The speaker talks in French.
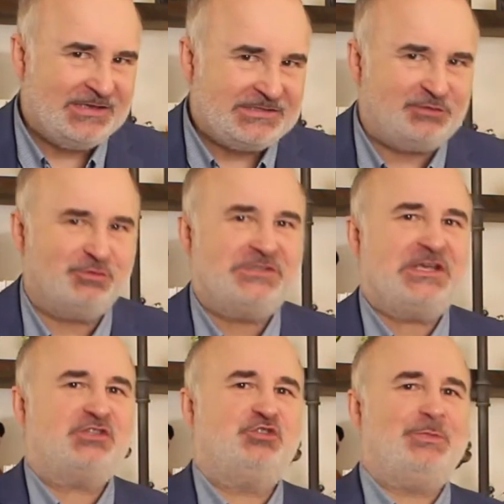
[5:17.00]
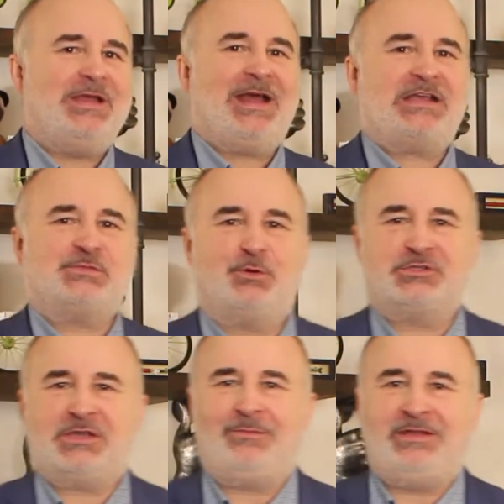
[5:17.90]
c'est aussi assumer la
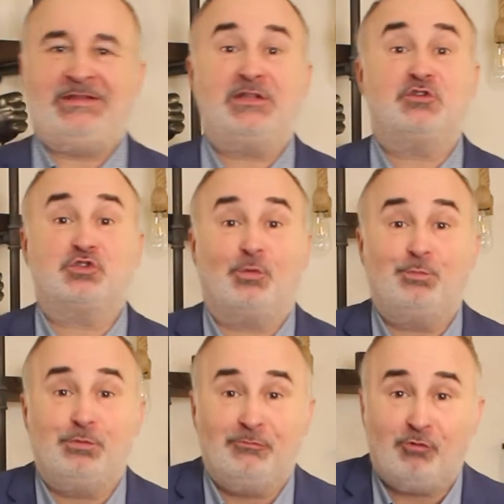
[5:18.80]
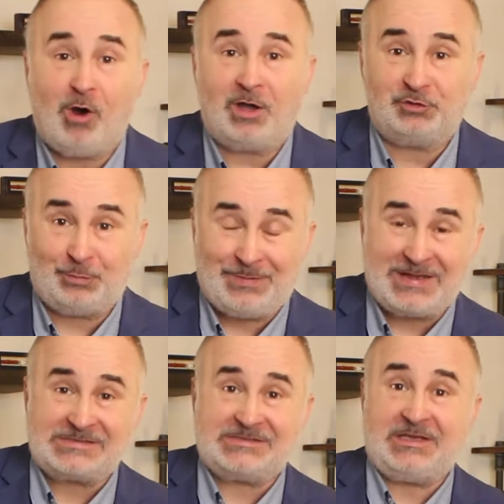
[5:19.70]
responsabilité de son pouvoir de
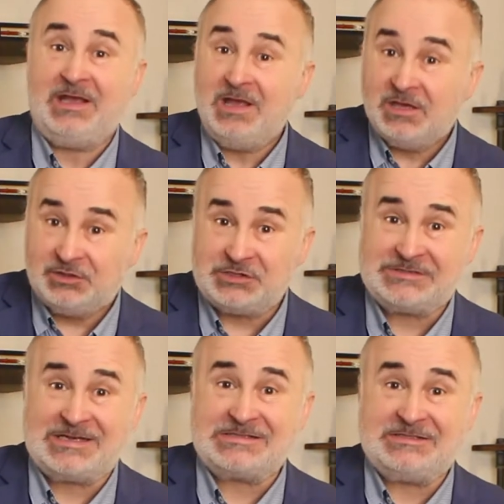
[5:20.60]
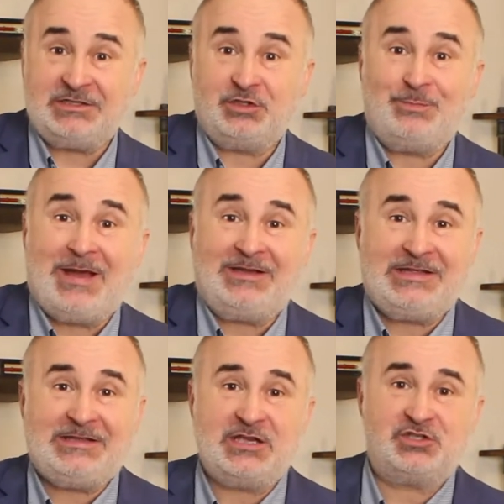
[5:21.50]
penser, de sentir, de
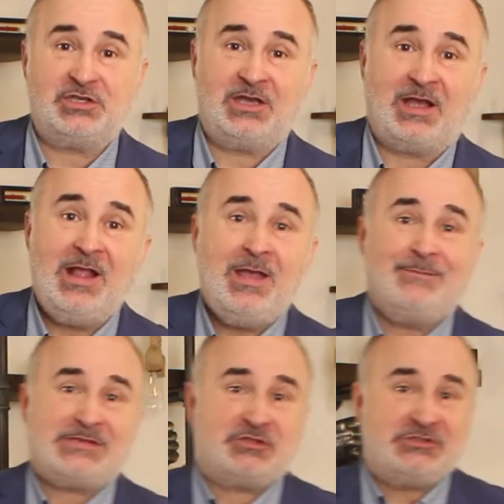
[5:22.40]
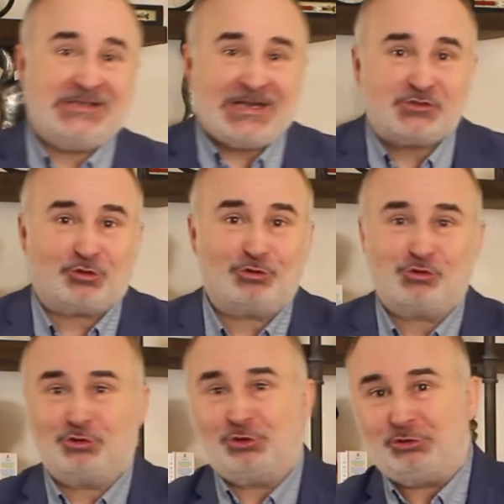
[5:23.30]
parler et d'agir, parce que c'est la
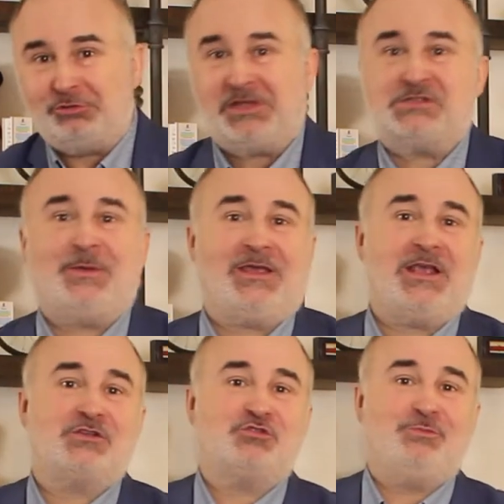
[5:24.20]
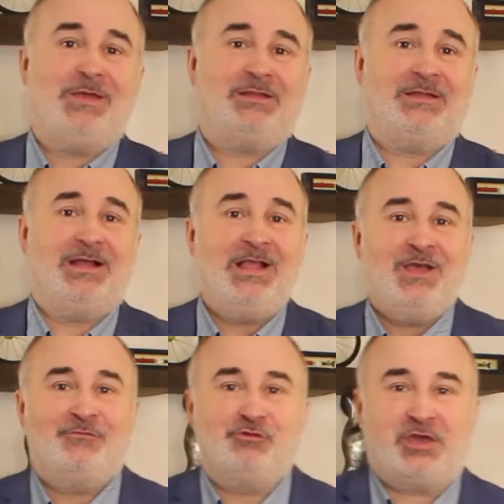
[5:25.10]
structure de toute expérience humaine.
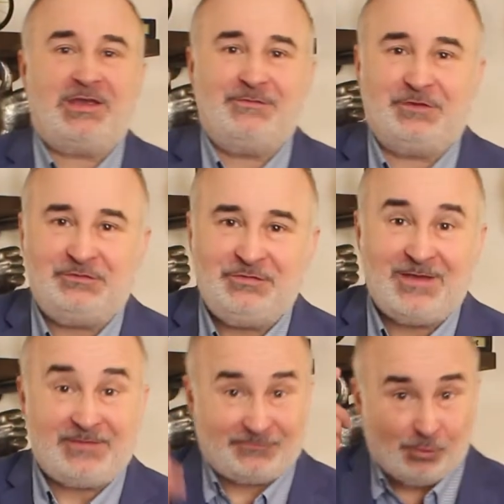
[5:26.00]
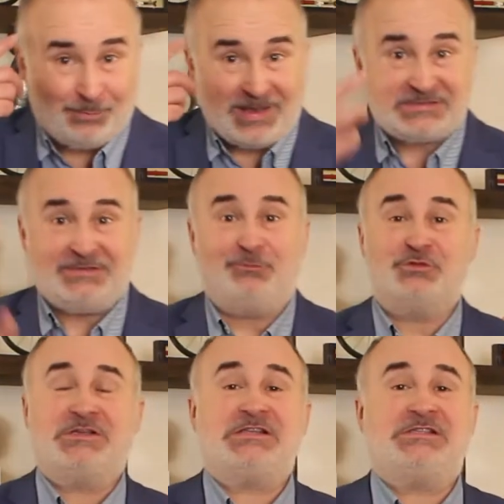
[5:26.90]
Vous créez votre vie avec vos pensées, vos
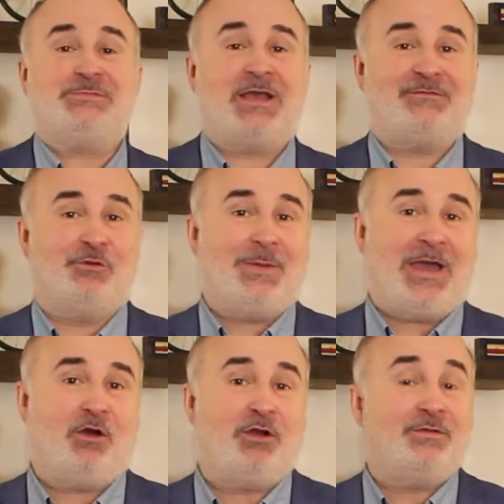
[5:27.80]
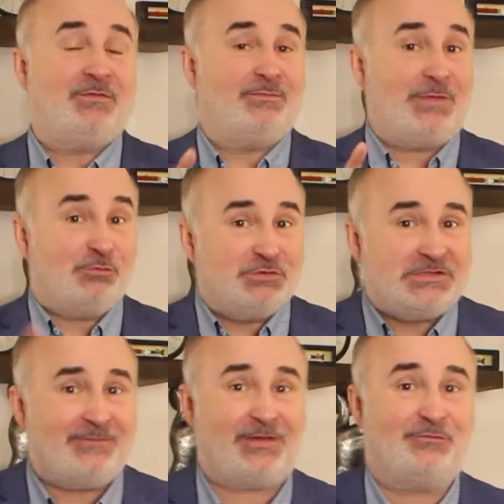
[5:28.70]
sentiments et vos paroles, mais
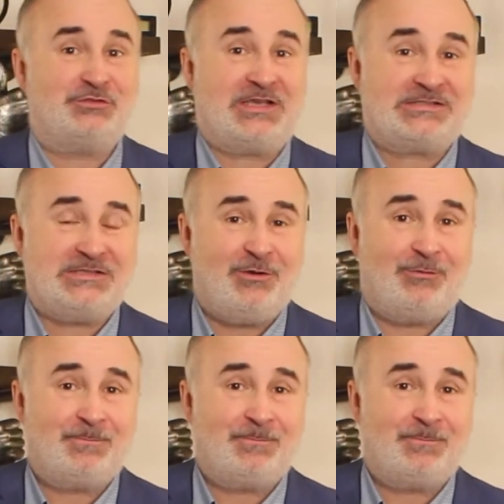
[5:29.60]
aussi avec vos actions.